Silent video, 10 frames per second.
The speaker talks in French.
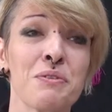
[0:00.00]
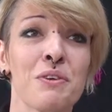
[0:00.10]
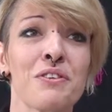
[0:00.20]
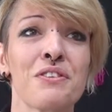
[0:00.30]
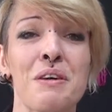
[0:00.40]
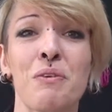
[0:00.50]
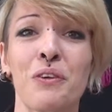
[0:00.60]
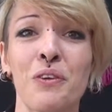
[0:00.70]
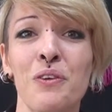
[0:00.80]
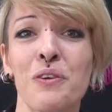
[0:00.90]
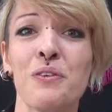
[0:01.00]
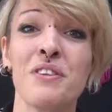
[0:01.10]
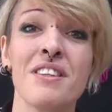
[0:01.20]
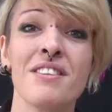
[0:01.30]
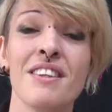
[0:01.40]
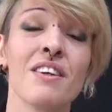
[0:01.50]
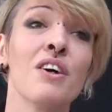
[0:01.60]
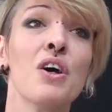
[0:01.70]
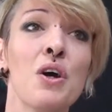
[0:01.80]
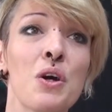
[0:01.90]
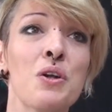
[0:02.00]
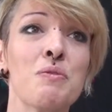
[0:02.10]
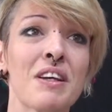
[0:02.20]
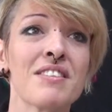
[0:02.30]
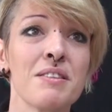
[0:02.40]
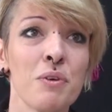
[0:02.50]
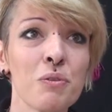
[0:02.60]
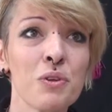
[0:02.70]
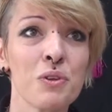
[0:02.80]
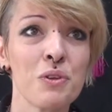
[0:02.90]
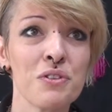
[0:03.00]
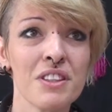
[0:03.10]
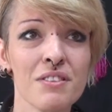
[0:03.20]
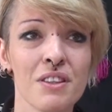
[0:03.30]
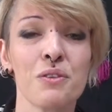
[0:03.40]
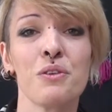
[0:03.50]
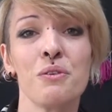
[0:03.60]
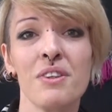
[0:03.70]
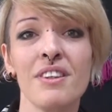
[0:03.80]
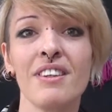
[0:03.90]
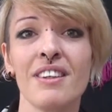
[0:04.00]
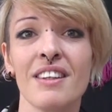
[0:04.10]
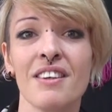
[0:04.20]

Je pense que c'est important d'utiliser le maximum de, ce qui vient de lui, et